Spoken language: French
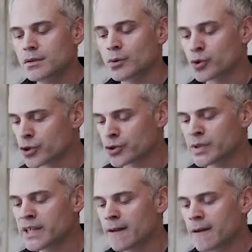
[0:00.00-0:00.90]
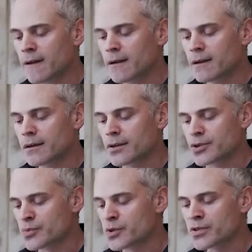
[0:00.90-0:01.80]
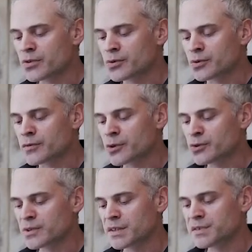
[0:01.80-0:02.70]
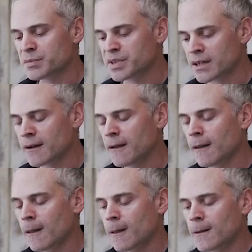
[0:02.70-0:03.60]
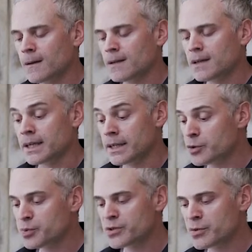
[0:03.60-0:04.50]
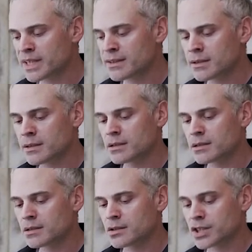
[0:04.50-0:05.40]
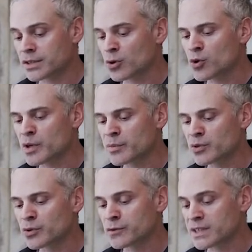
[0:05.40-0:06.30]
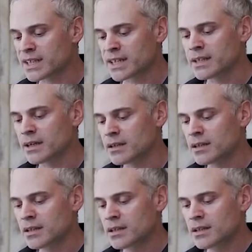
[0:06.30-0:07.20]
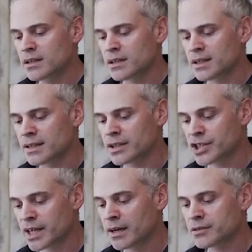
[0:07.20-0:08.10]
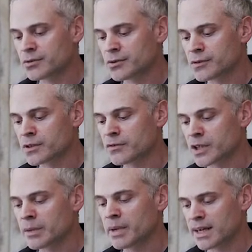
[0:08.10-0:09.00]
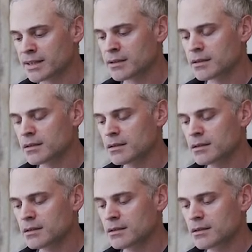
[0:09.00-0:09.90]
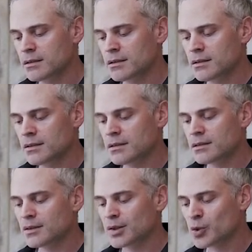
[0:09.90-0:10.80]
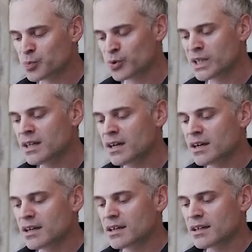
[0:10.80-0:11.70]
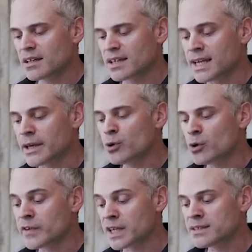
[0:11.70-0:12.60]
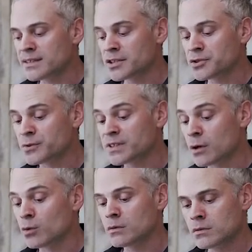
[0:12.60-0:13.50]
Aujourd'hui, je me sens de nouveau tout à fait bien, et depuis ce matin, j'attends le moment de vous écrire, et j'ai hâte de vous envoyer ma lettre. Depuis, il y a eu le vernissage du salon.